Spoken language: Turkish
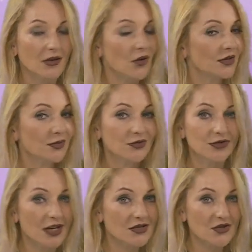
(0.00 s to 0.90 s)
o da
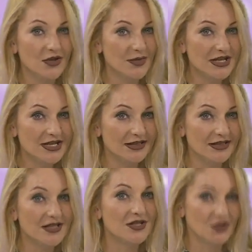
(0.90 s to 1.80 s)
bundan sonra
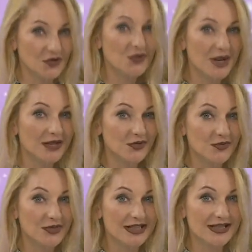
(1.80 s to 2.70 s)
başkaları için kurban
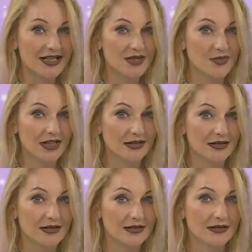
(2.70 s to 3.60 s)
olmayı
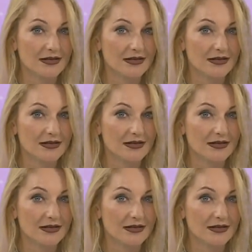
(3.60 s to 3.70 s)
seçmelidir.